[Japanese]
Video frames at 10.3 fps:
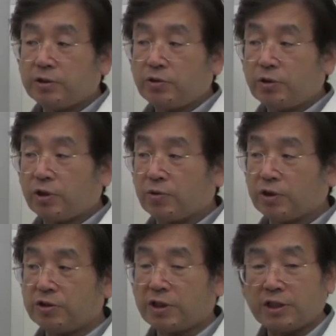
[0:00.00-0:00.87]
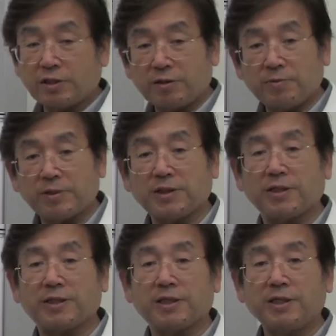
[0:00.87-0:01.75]
人ってこう気づかしてくれます
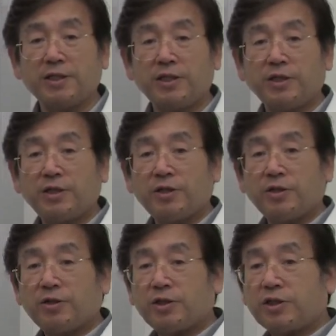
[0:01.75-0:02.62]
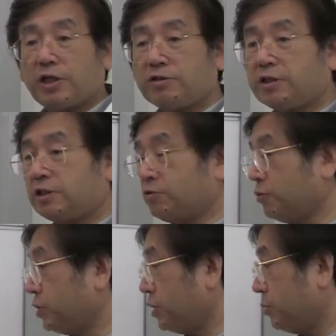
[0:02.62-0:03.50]
からね。知らず知らず
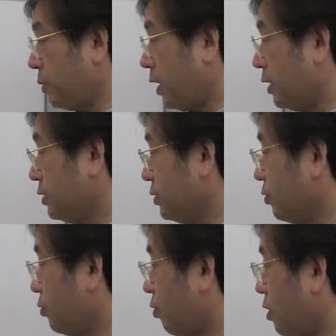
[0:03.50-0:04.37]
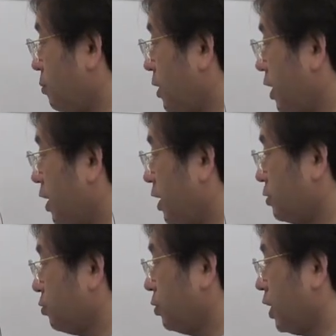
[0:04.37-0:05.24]
のうちに、まあ、トラウマケア
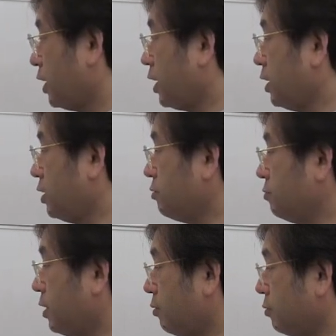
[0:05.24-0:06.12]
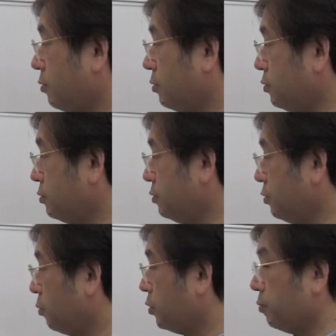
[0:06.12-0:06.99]
がそこで働いていくんだろうというふう
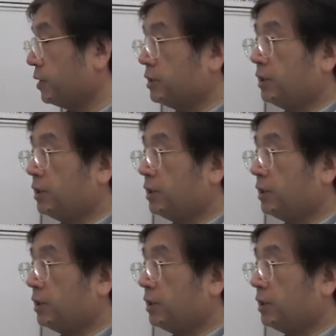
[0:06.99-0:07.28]
に思いま